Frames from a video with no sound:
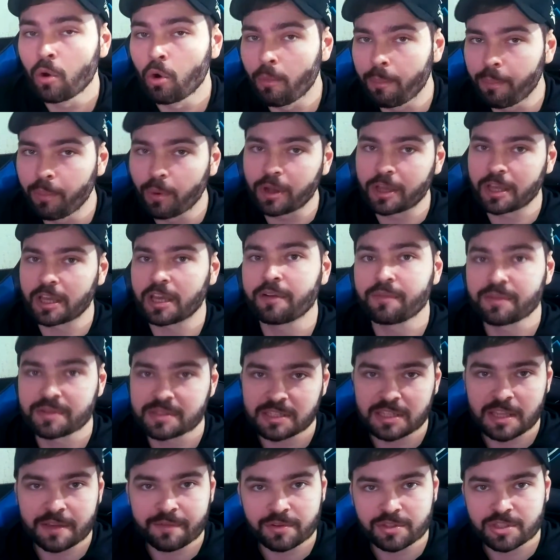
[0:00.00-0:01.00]
o porquê que
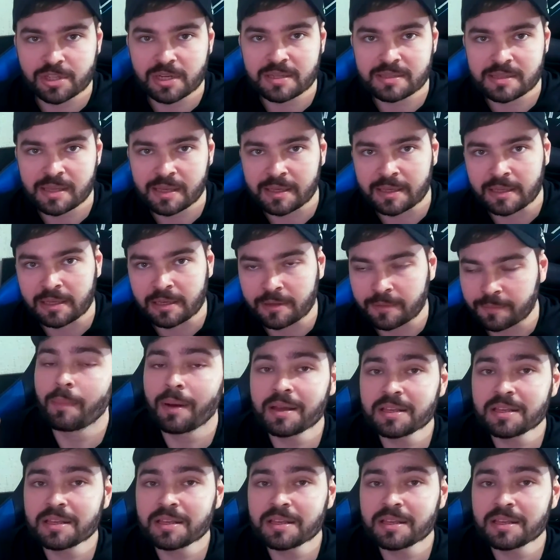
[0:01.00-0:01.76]
você deve utilizar ele.